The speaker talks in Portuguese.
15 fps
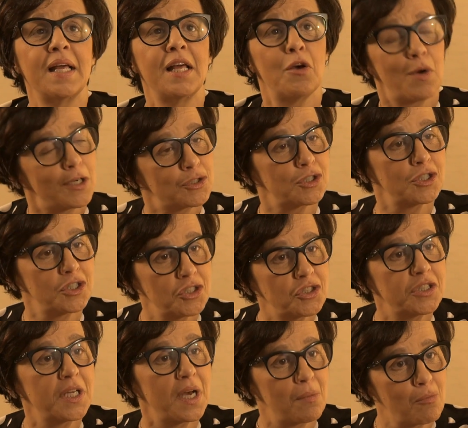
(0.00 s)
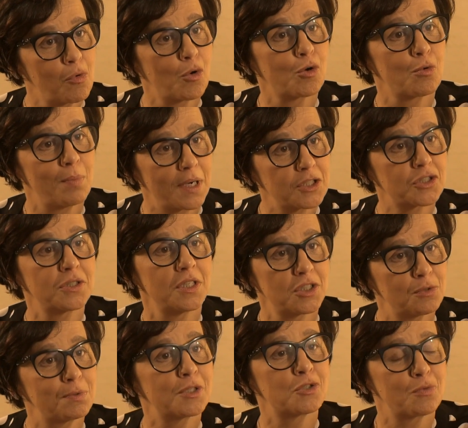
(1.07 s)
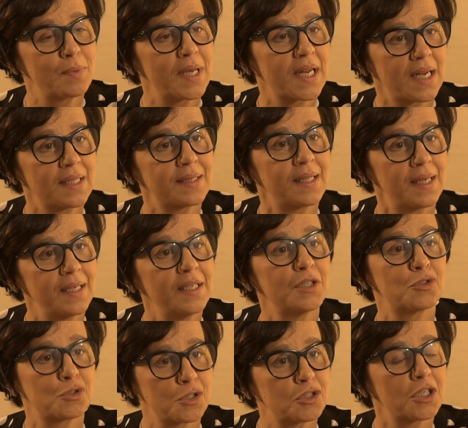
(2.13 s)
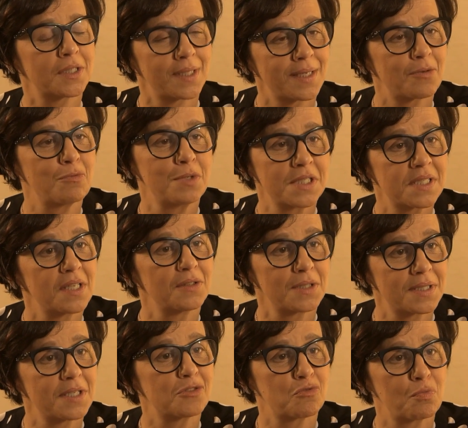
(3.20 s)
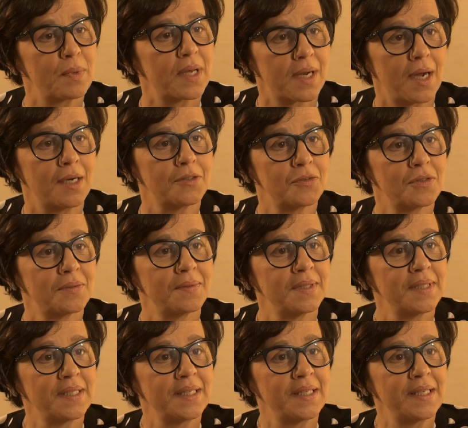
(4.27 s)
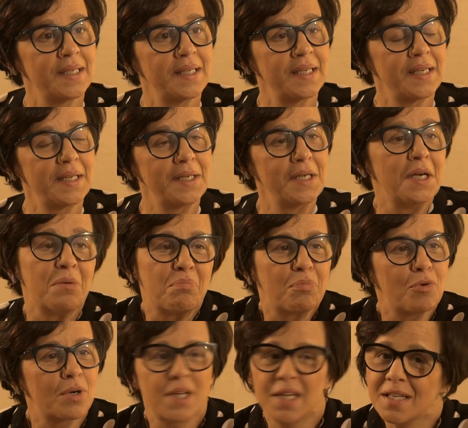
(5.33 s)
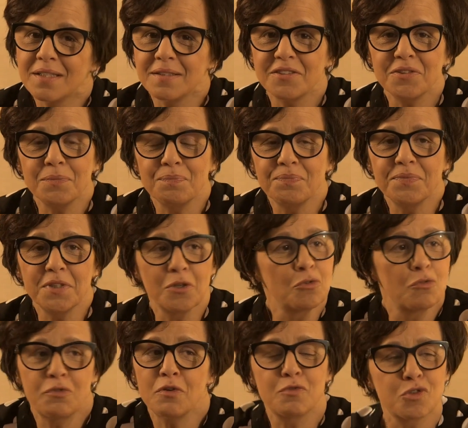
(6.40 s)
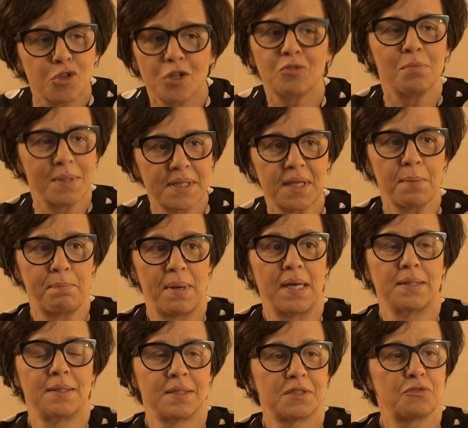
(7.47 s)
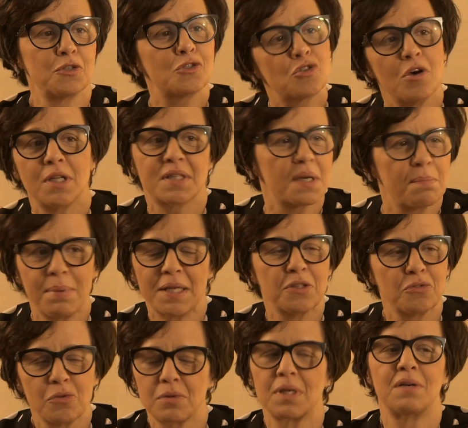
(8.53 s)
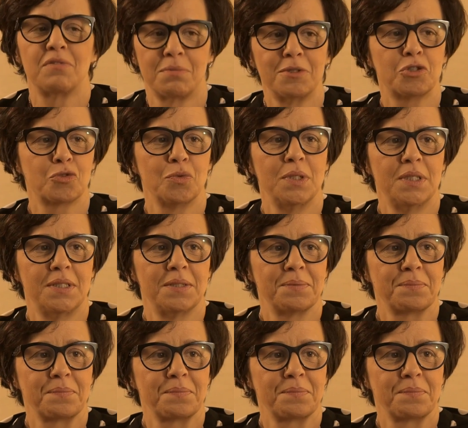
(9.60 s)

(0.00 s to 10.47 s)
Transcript: Eu acho que a gente tem amor o bastante para superar até isso e já está começando a ser superado. É porque eu não vivo só de uma trepada. Se fosse só uma trepada, eu não tava mais com ele.